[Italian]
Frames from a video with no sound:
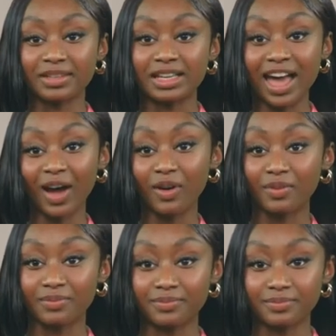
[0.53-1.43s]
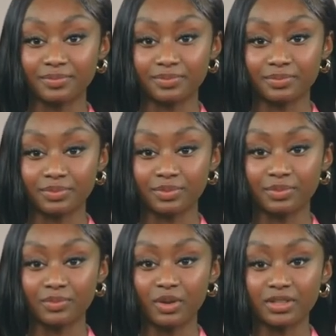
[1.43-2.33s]
Ciao!
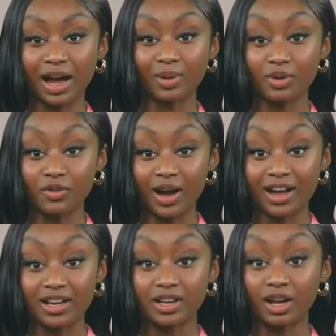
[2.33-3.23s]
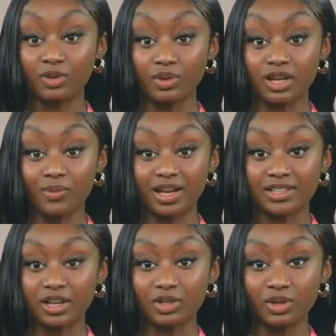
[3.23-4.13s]
Potrai provare
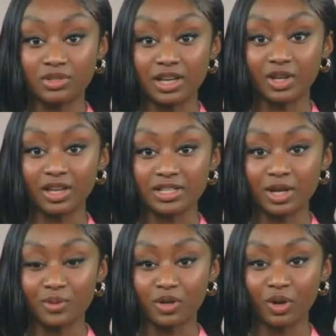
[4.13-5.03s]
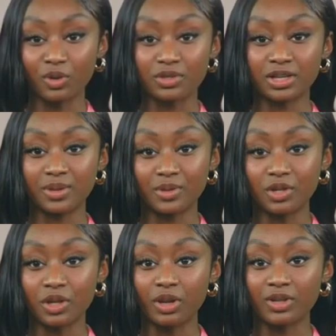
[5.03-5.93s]
gratuitamente tutti i nostri prodotti,
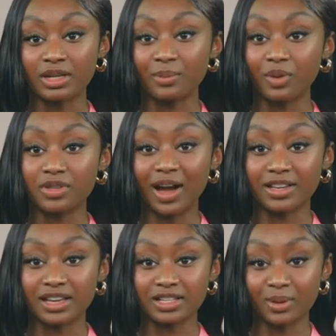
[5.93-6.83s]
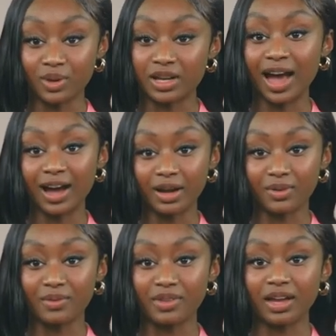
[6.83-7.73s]
così potrai testimoniare,
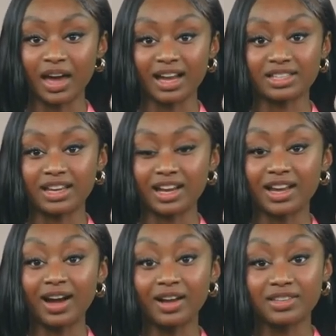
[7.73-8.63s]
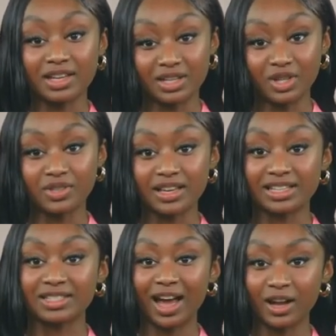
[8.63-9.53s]
essere garantito e
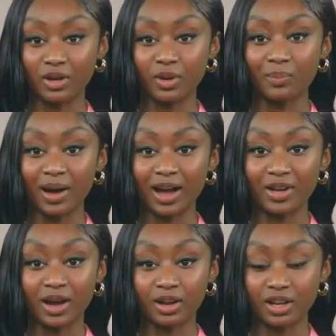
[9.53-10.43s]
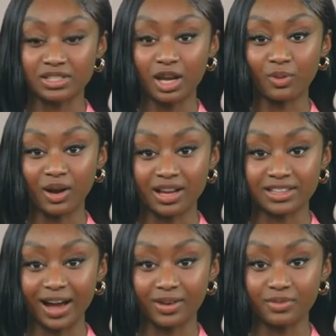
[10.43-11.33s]
testare con mano la nostra
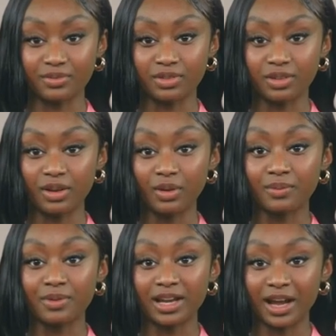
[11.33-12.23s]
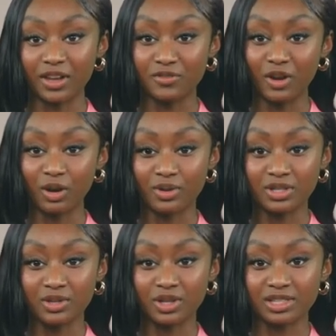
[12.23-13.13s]
qualità. Compila il form
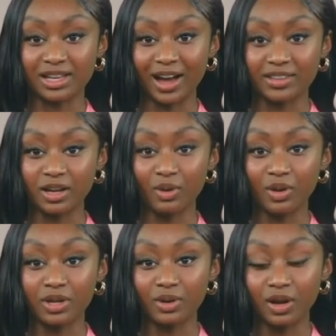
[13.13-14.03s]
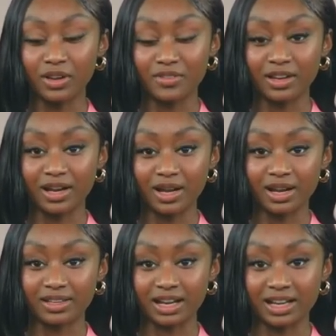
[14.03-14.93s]
sottostante con i tuoi
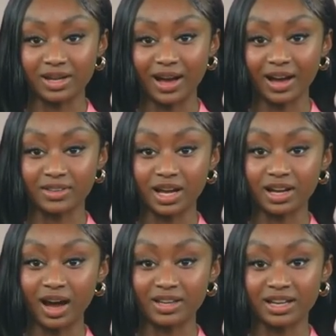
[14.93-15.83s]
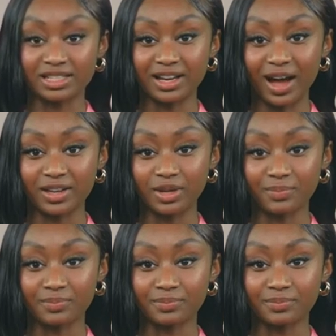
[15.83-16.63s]
riferimenti e diventa Case Stadi.